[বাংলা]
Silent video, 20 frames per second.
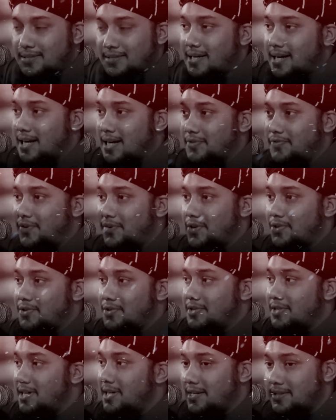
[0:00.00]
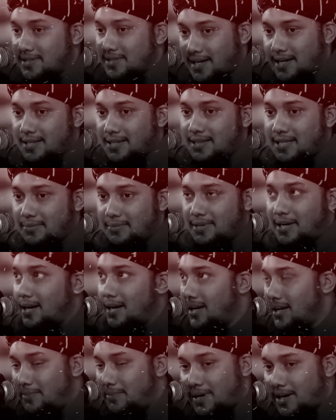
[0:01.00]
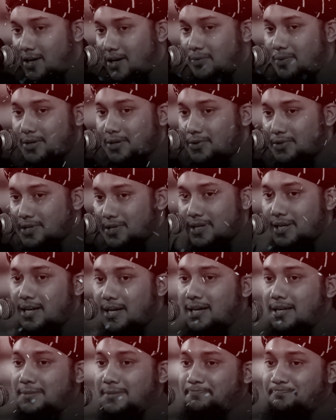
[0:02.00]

জাকাত ফরজ ডাক জাকাত দিবে আল্লাহ পাক আহ্বান করছেন না